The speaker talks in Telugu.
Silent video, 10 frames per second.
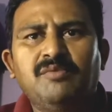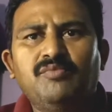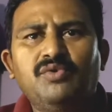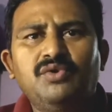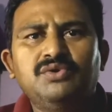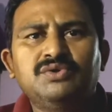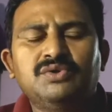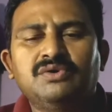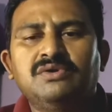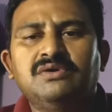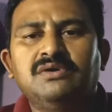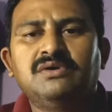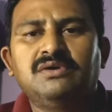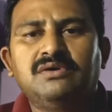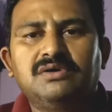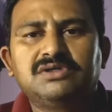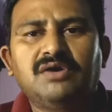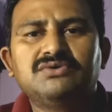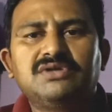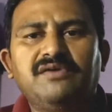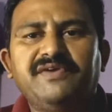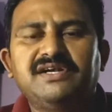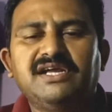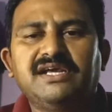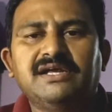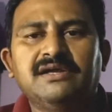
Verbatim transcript: మూడు టౌన్స్లో వీటిని